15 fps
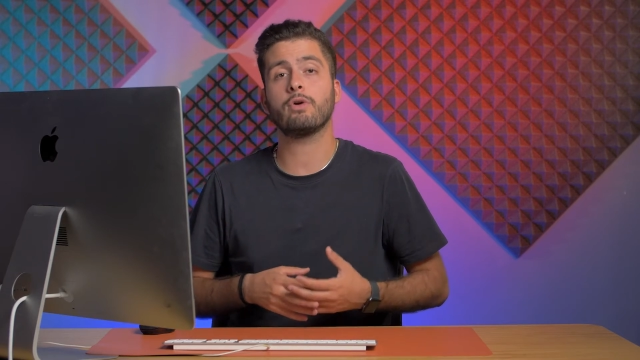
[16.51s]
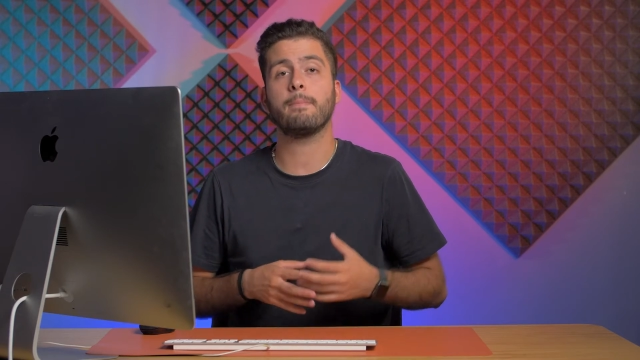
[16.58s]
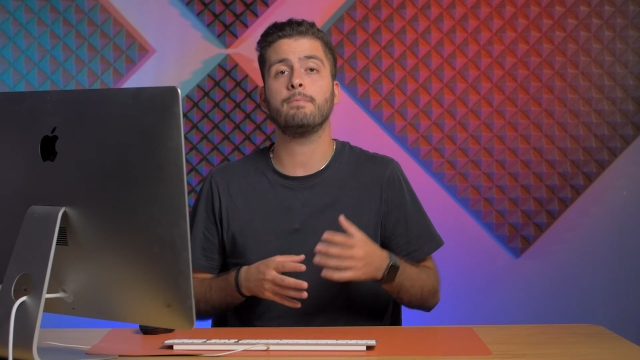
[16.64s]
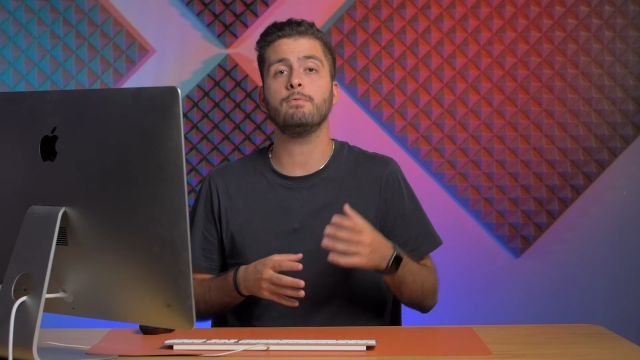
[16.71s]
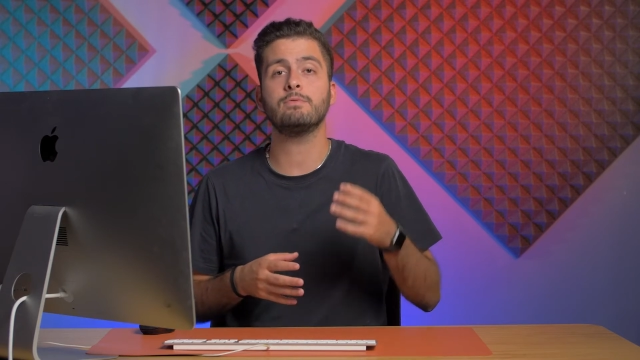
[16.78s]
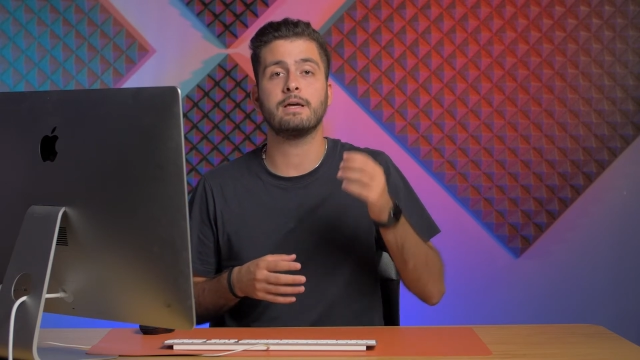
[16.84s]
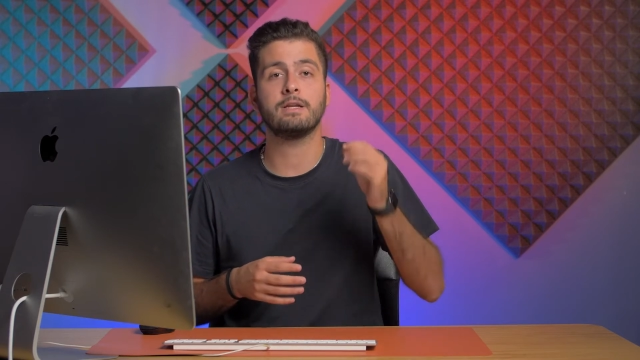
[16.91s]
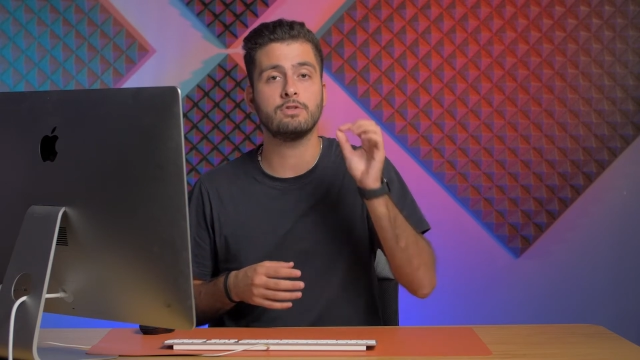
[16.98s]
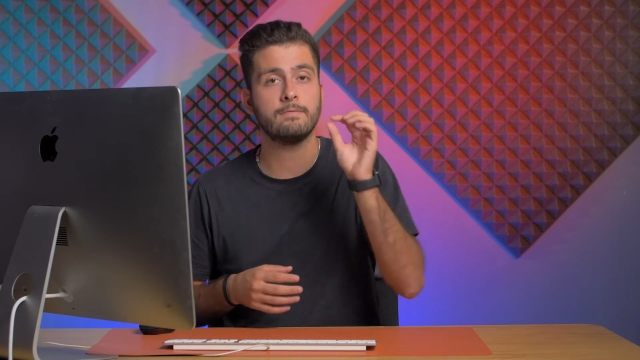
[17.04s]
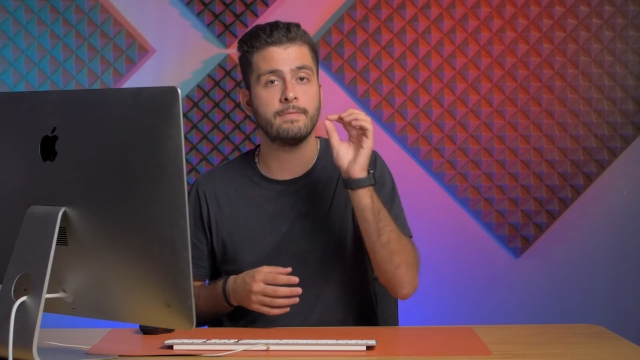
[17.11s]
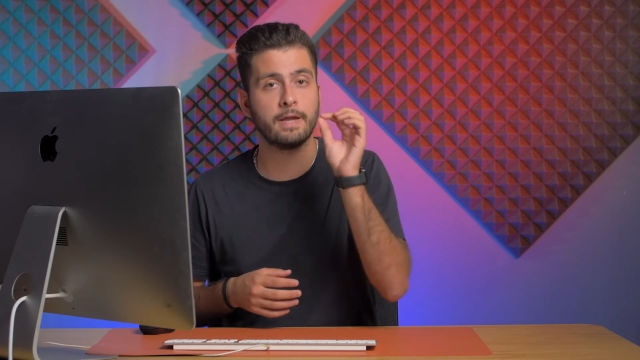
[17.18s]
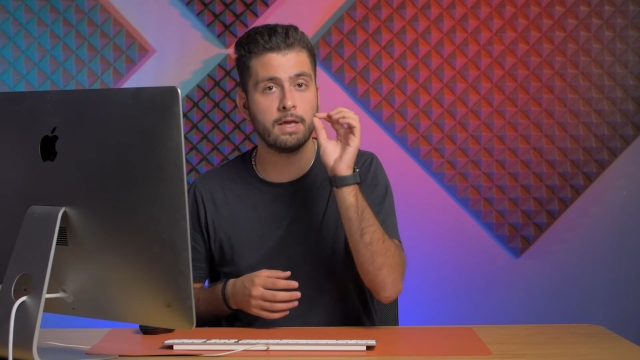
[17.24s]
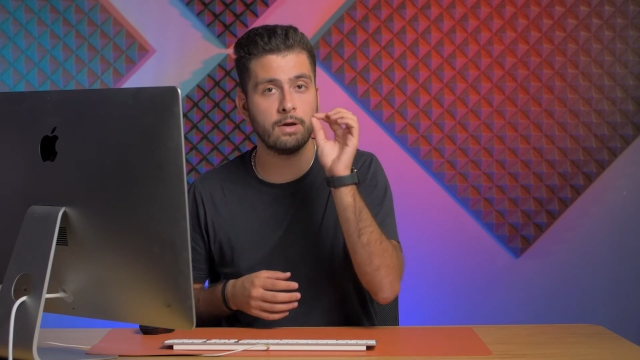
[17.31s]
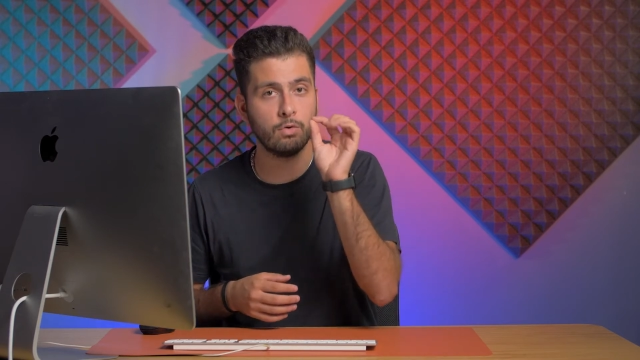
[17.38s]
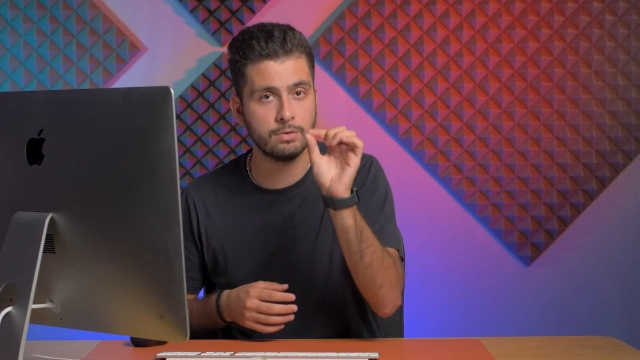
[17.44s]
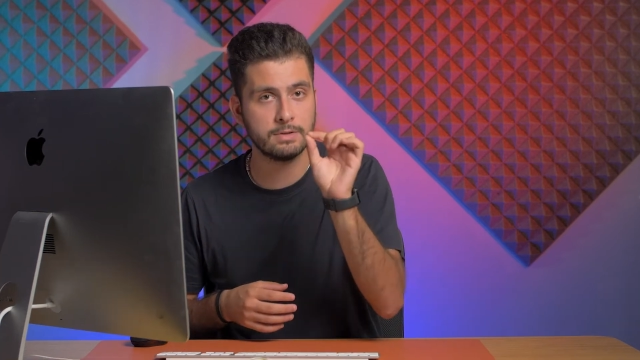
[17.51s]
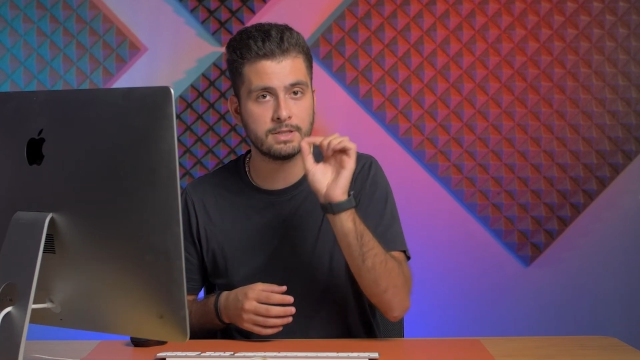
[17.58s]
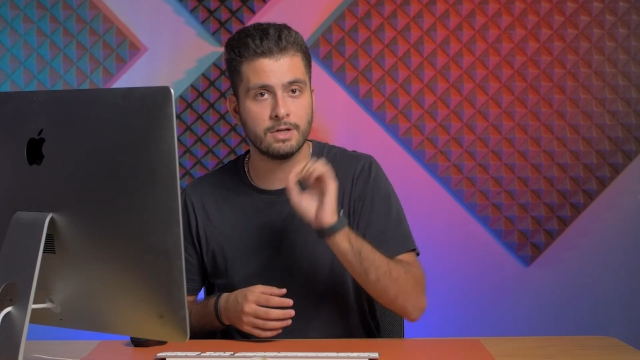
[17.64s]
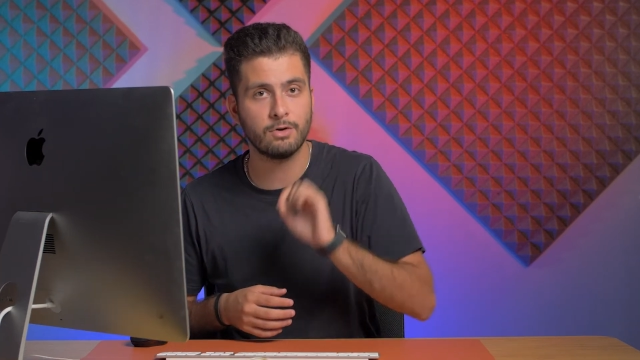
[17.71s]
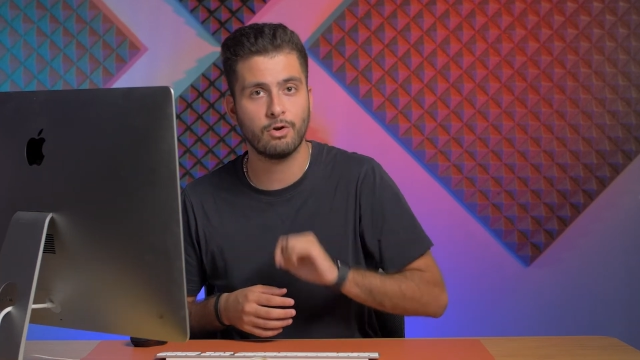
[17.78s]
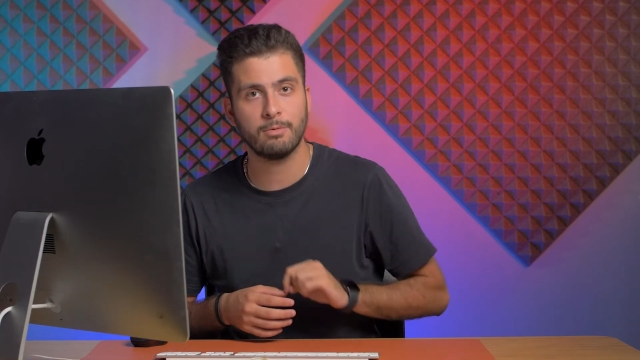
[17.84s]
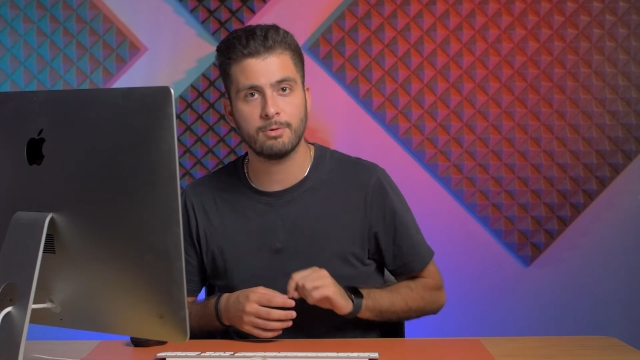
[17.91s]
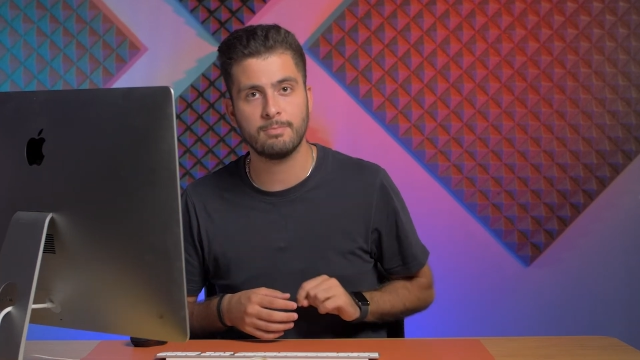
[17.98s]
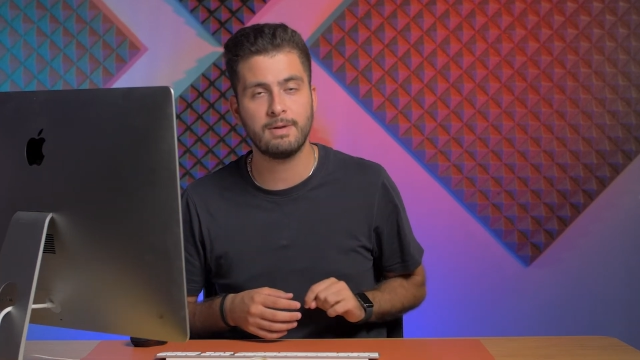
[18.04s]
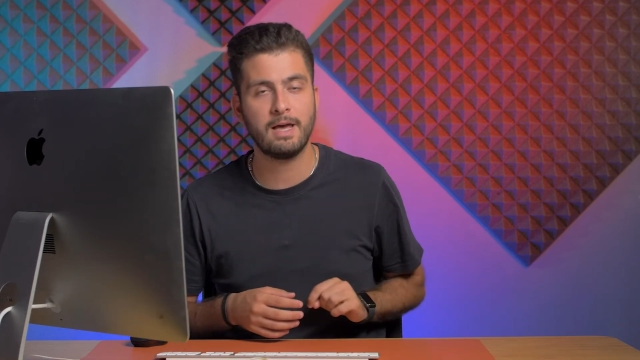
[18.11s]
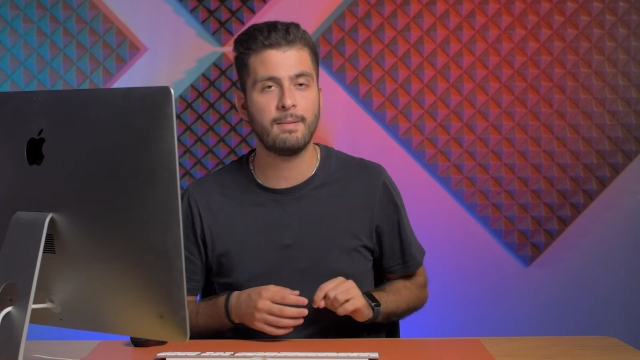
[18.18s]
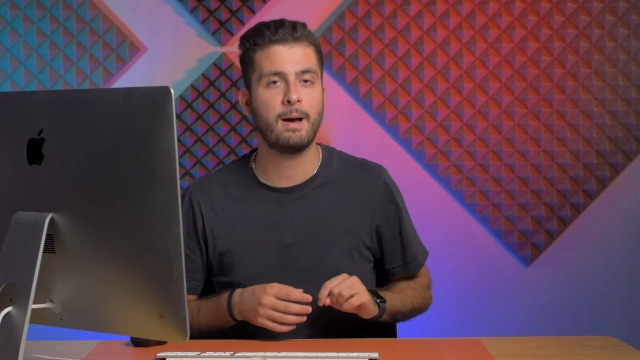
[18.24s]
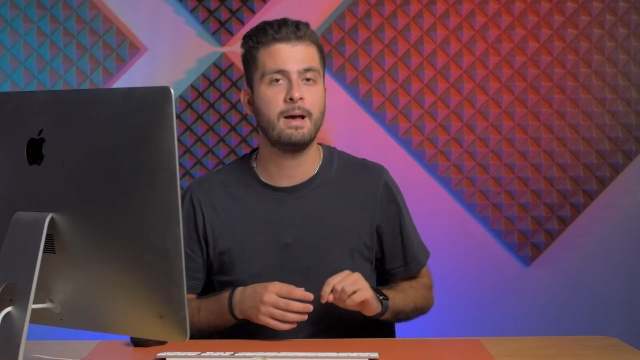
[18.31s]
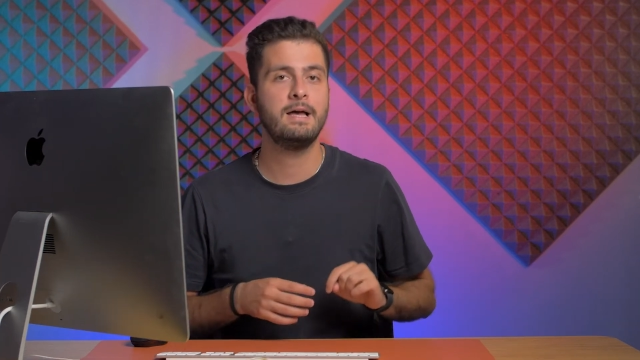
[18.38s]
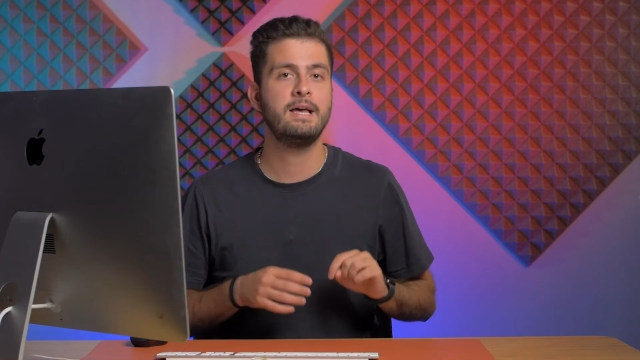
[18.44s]
che punta a risolvere un singolo
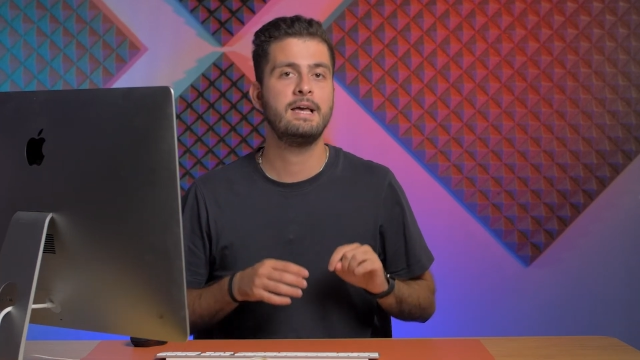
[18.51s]
problema